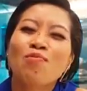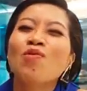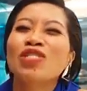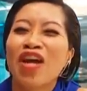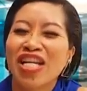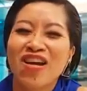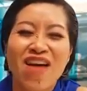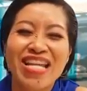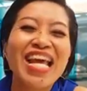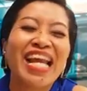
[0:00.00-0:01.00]
พูดน้อ
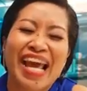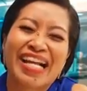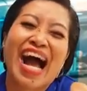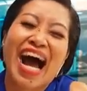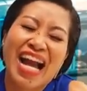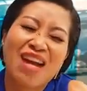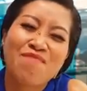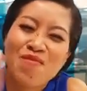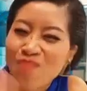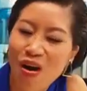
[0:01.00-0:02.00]
ยๆในรายการแล้ว
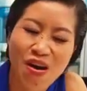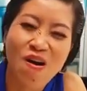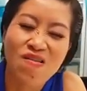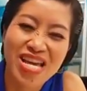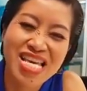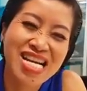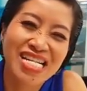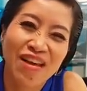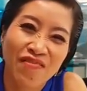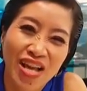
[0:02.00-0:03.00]
มาปล่อยของเย
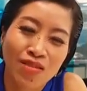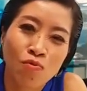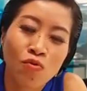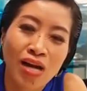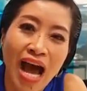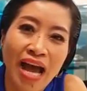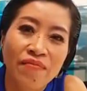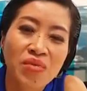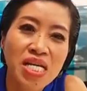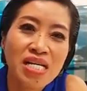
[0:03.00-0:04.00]
อะๆใน Facebook
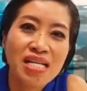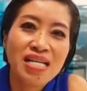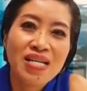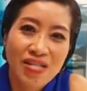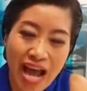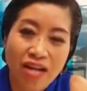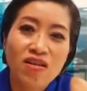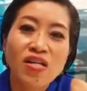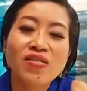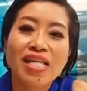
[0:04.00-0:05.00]
Live แขก
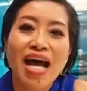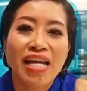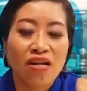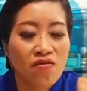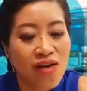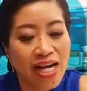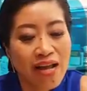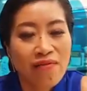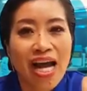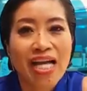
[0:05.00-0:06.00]
ก็เข้าใจเนาะว่าใน
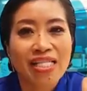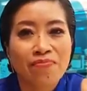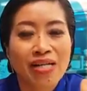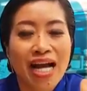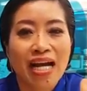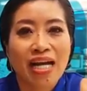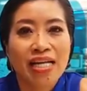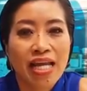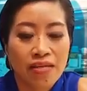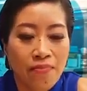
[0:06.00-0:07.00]
เวลาจำกัดแล้ว
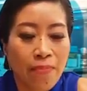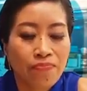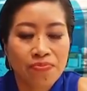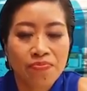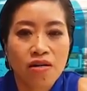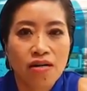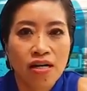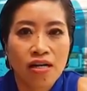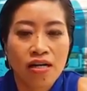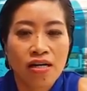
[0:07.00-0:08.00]
ในแบบ
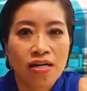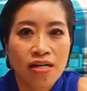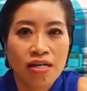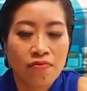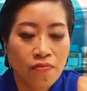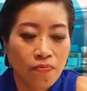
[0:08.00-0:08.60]
เออ